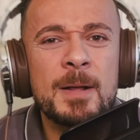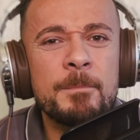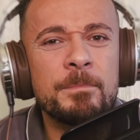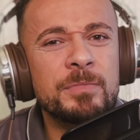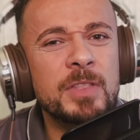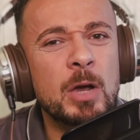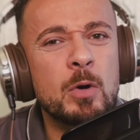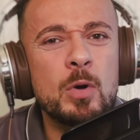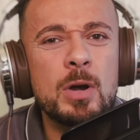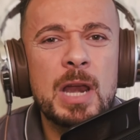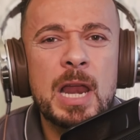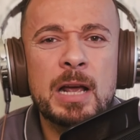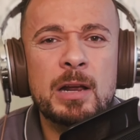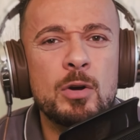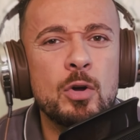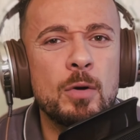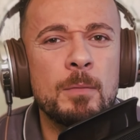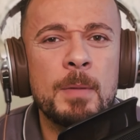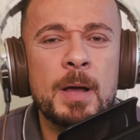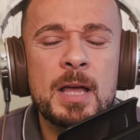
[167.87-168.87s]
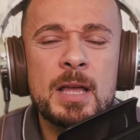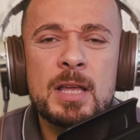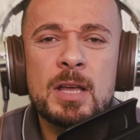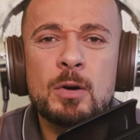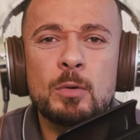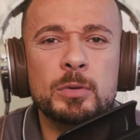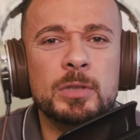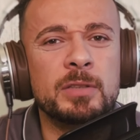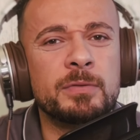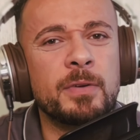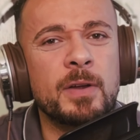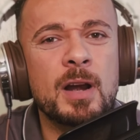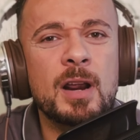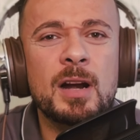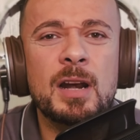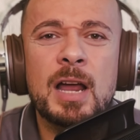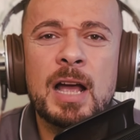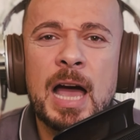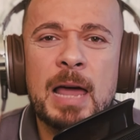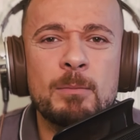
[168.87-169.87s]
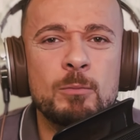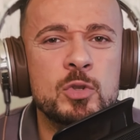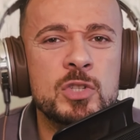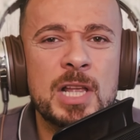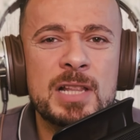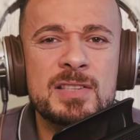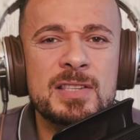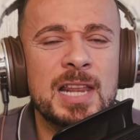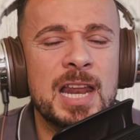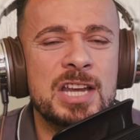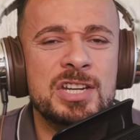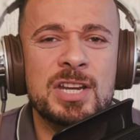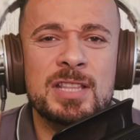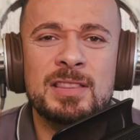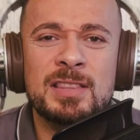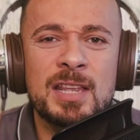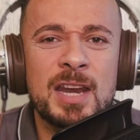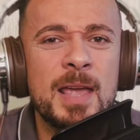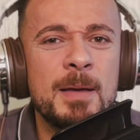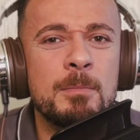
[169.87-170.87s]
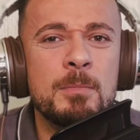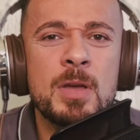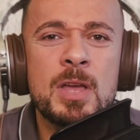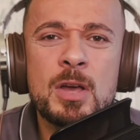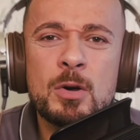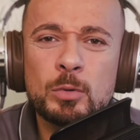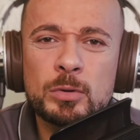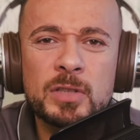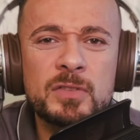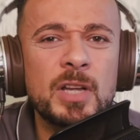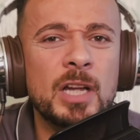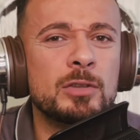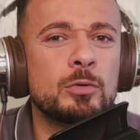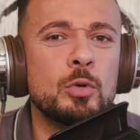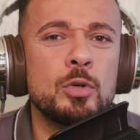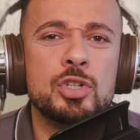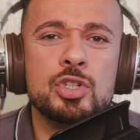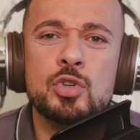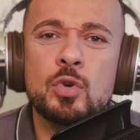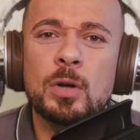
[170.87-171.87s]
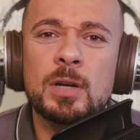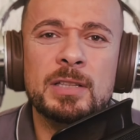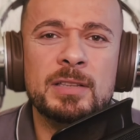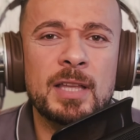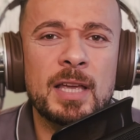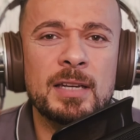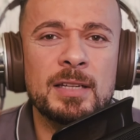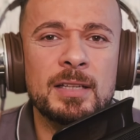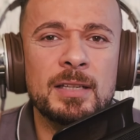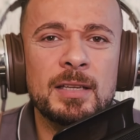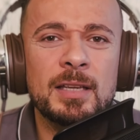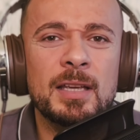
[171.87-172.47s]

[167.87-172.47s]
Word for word: تاكل لك لقمه وتتفرج لك على المسلسل عشان تنام وتصحى تروح الشغل تاني